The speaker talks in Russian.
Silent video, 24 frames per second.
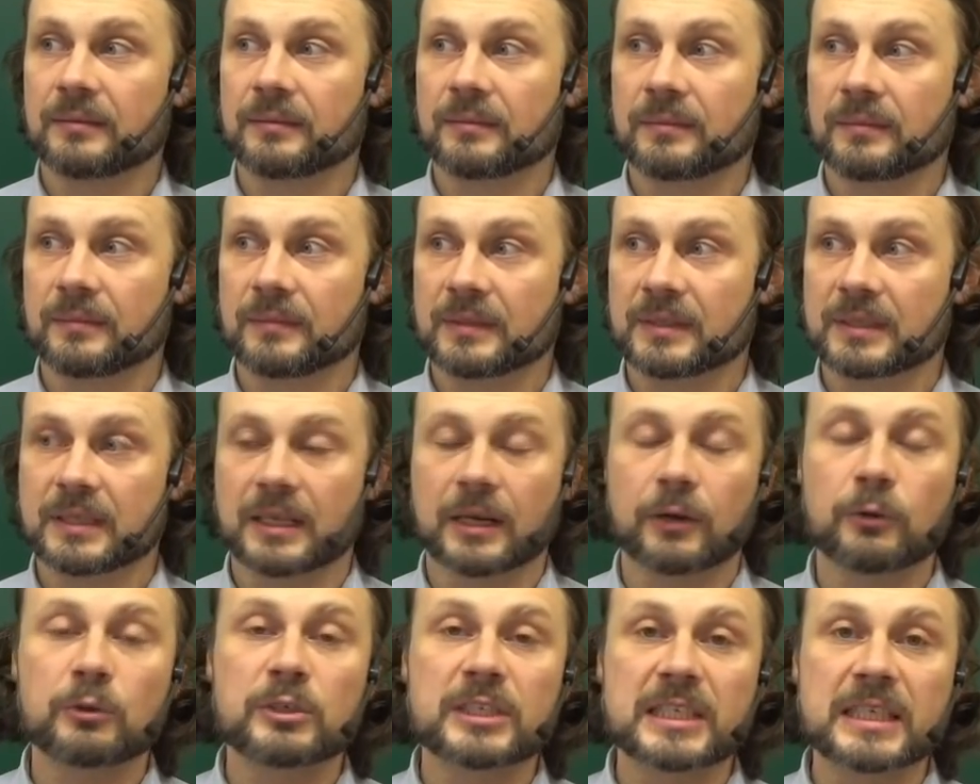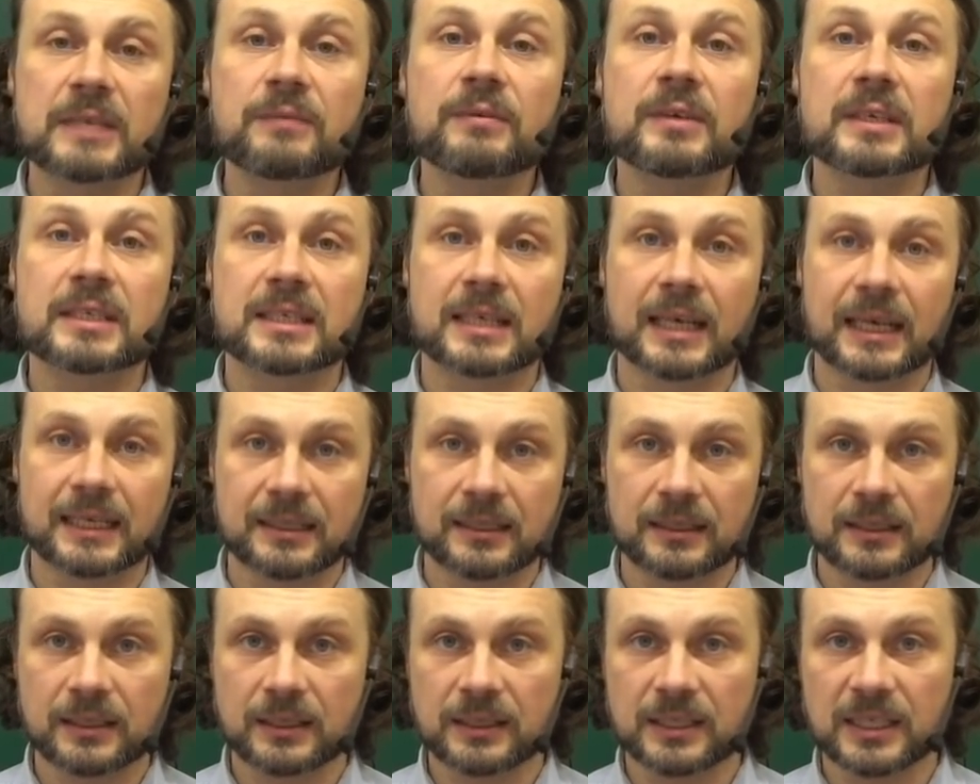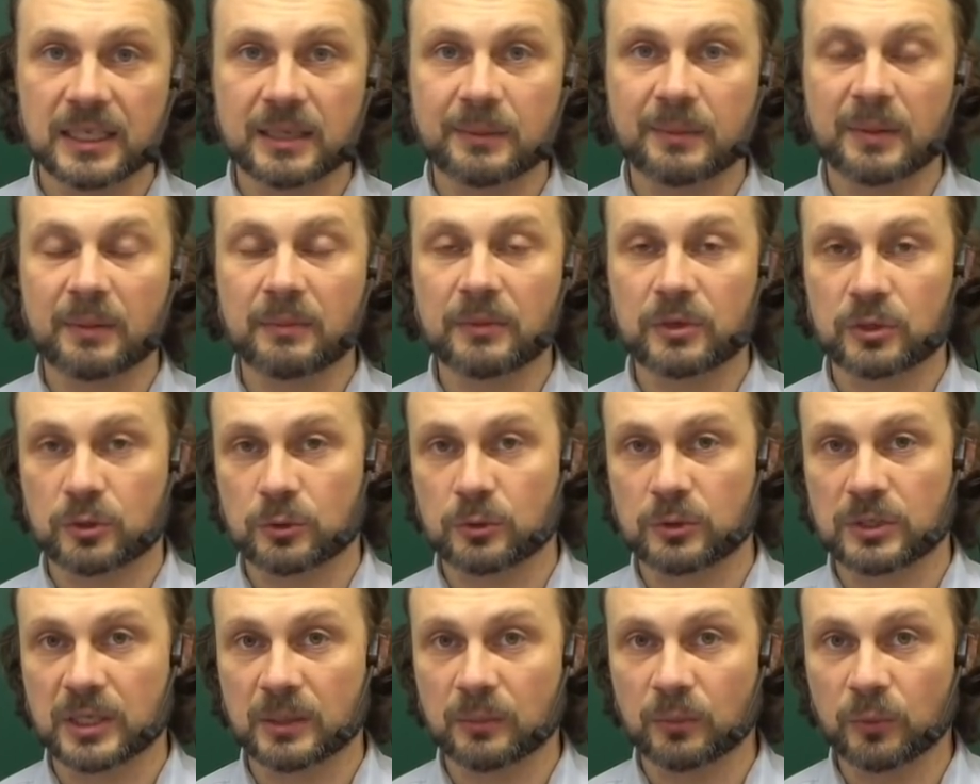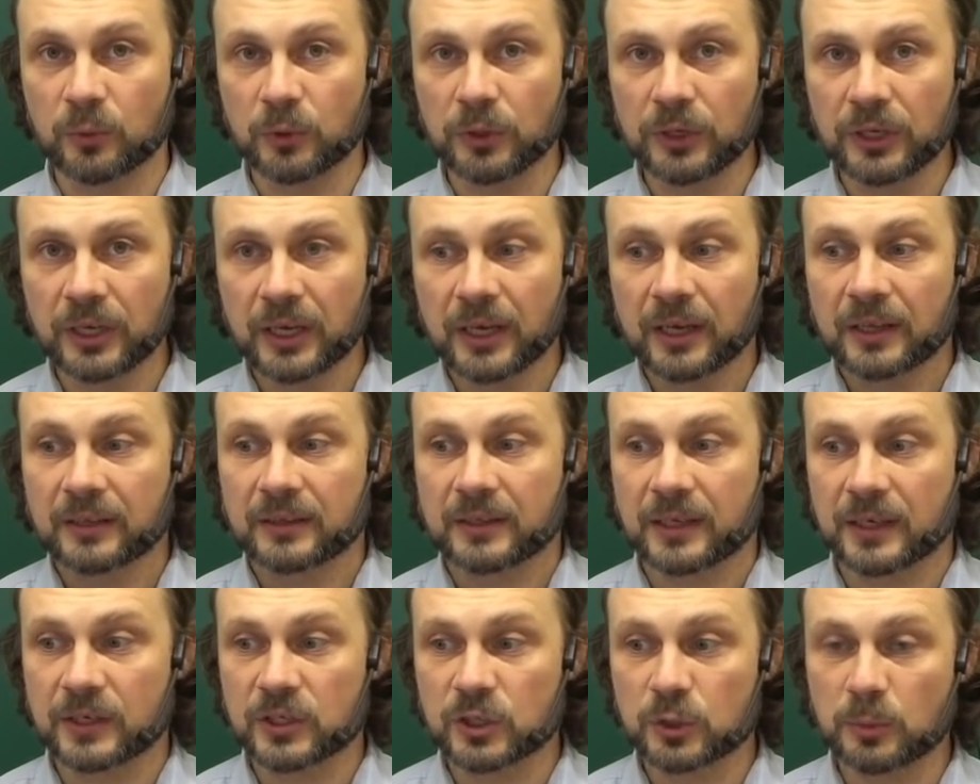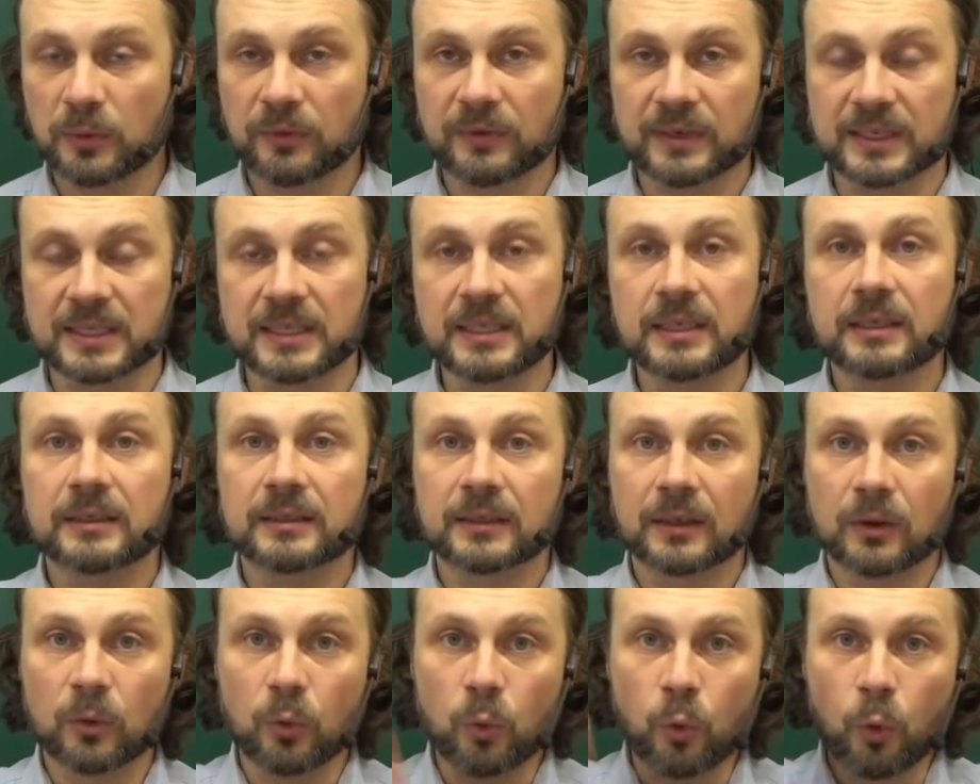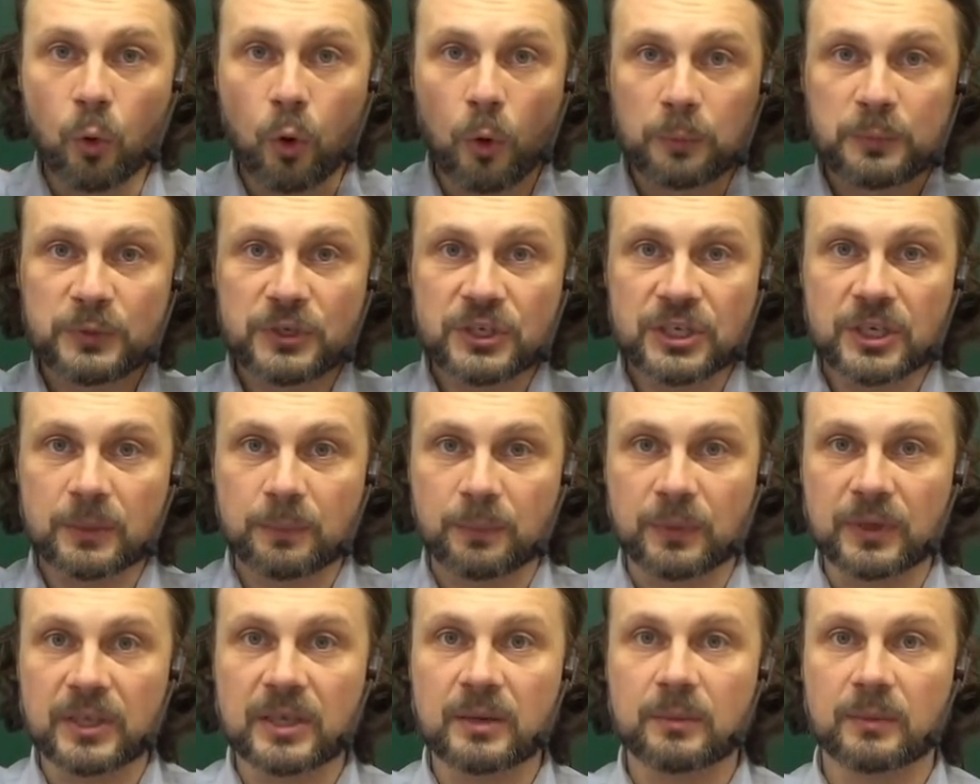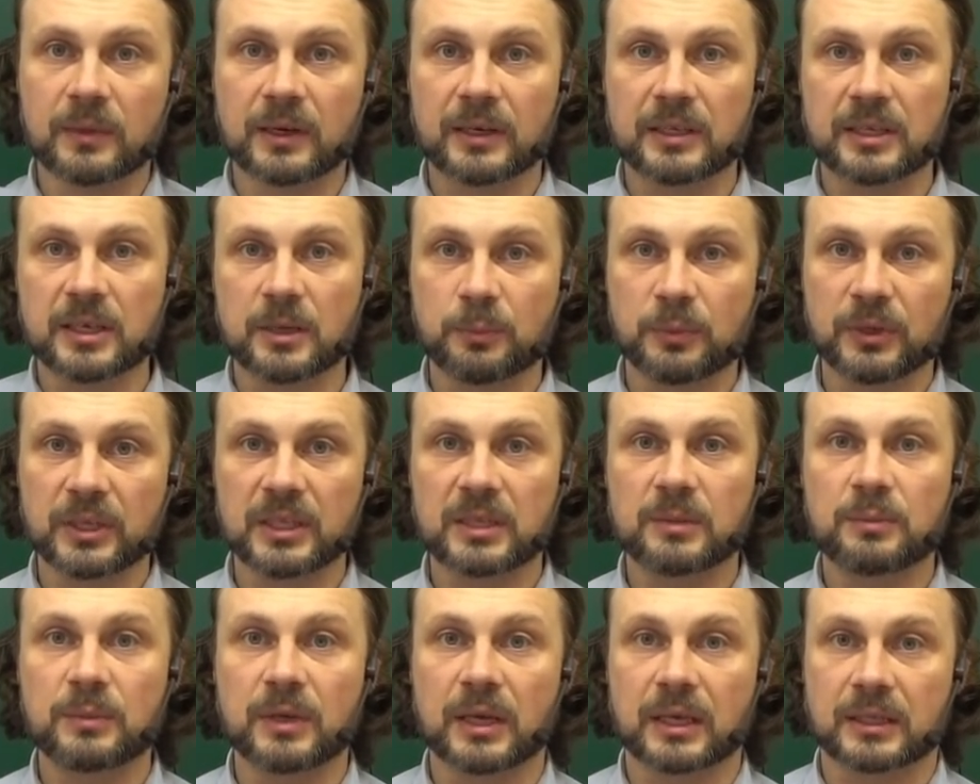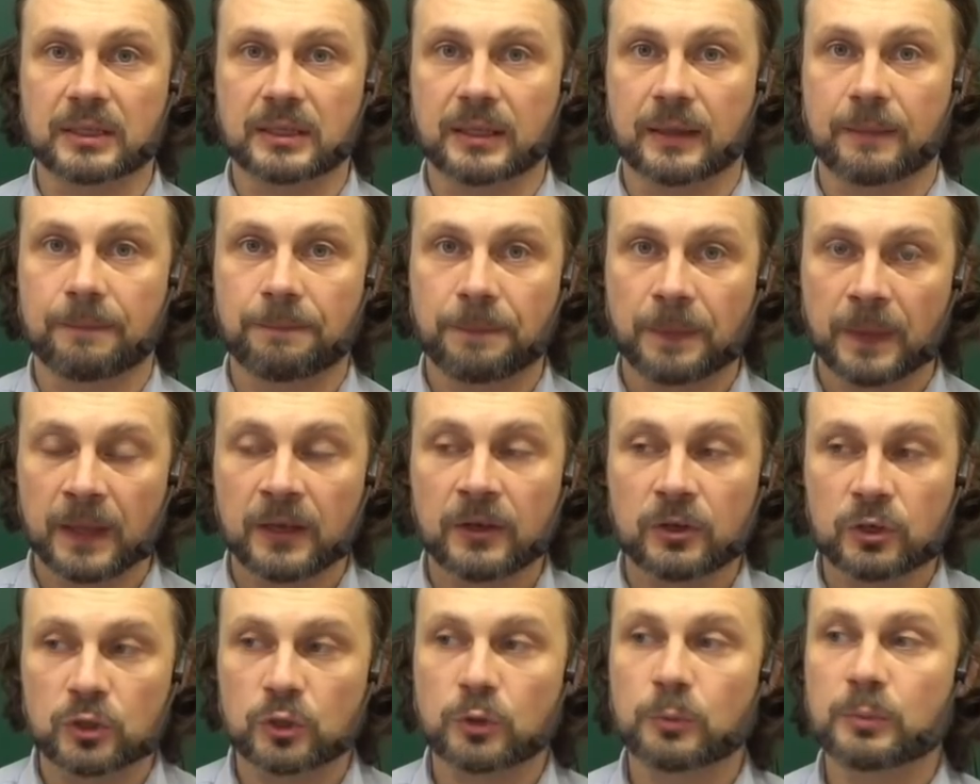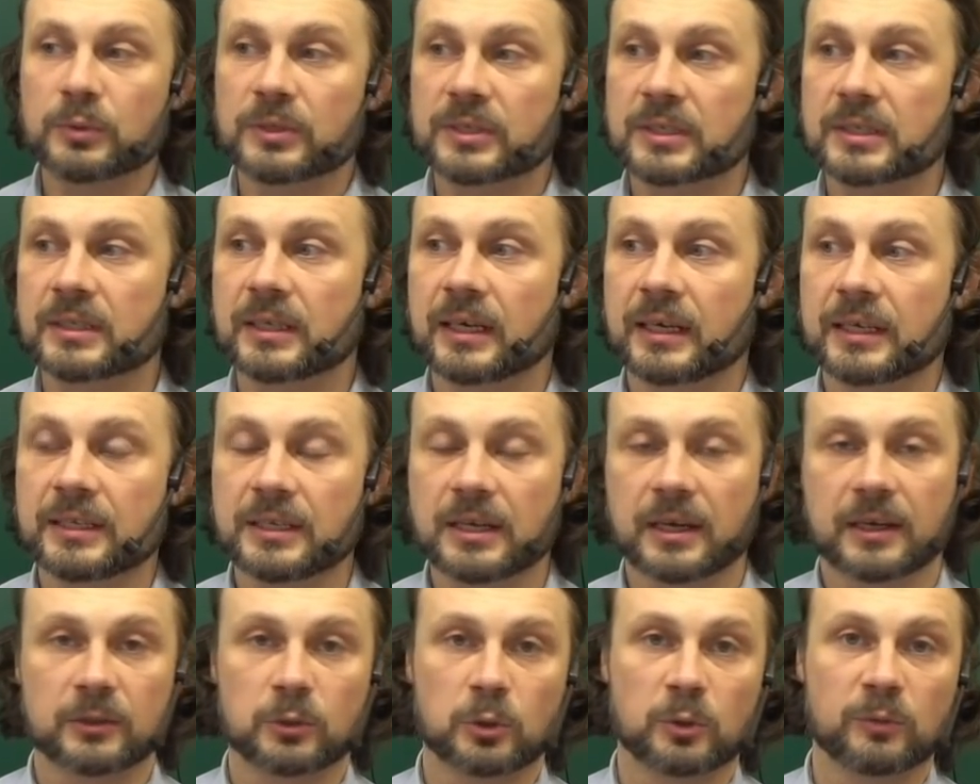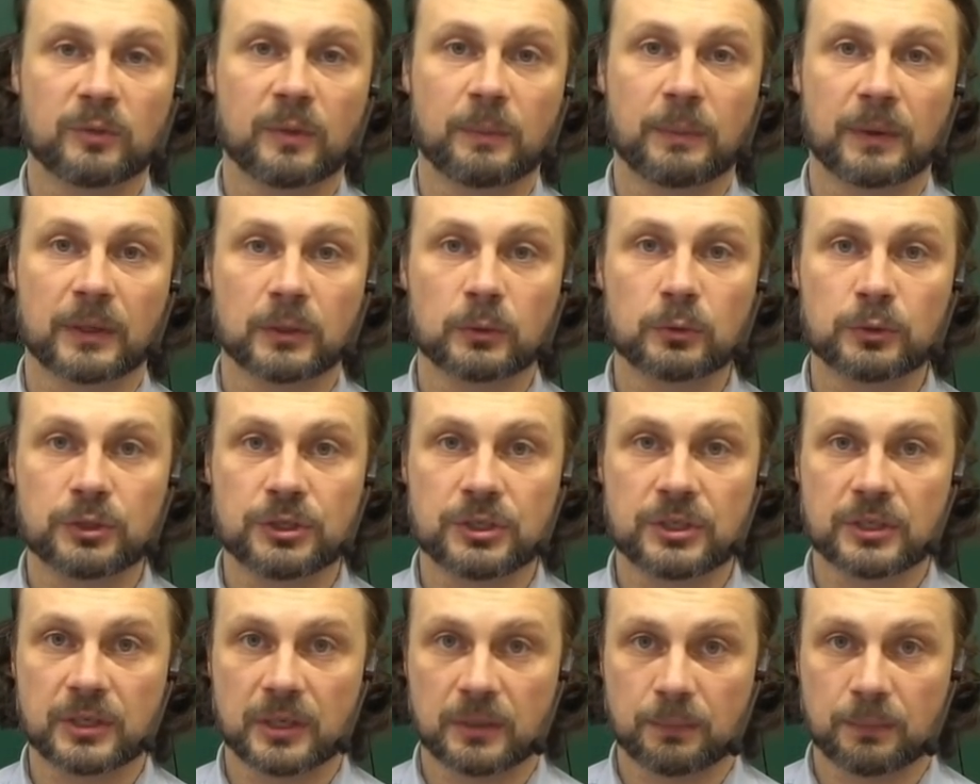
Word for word: стараюсь связать эти темы между собой так, чтобы возникло общее понимание предмета, чтобы знания, которые вы получите